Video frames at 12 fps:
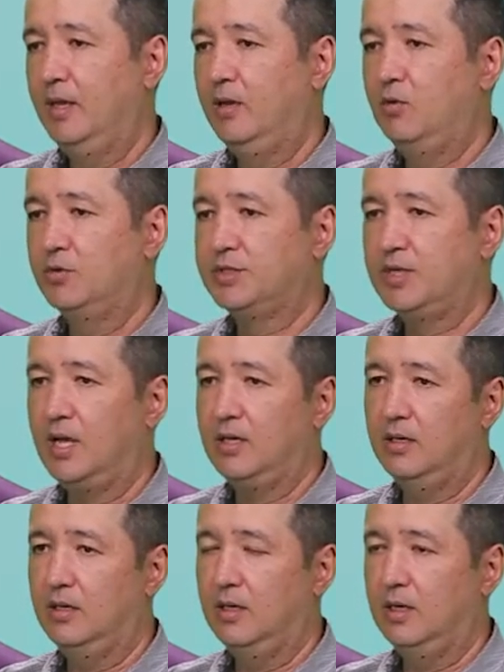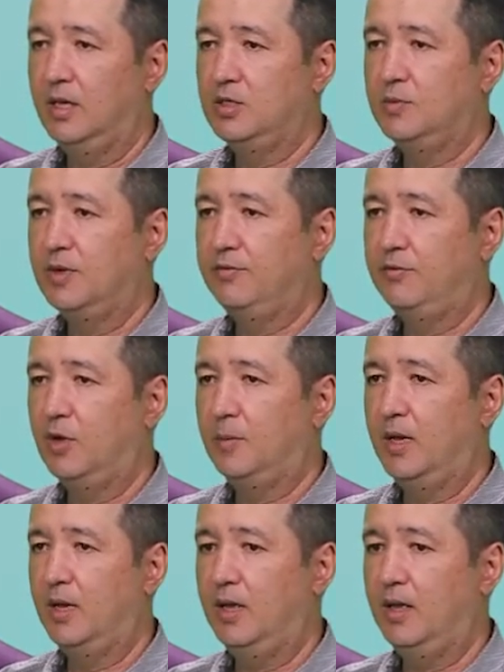e conseguem, é, de uma
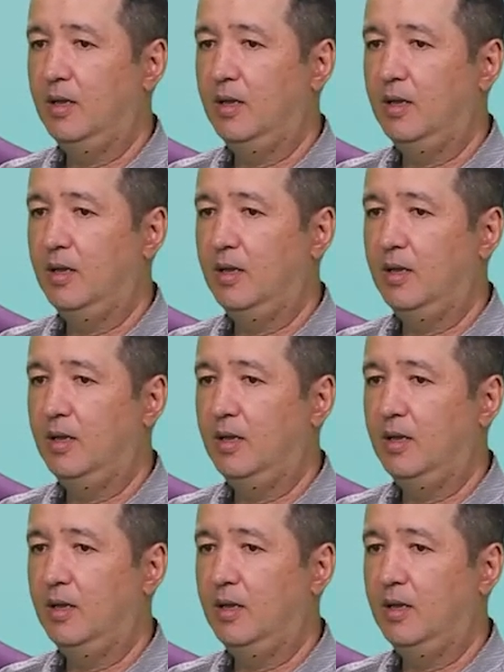forma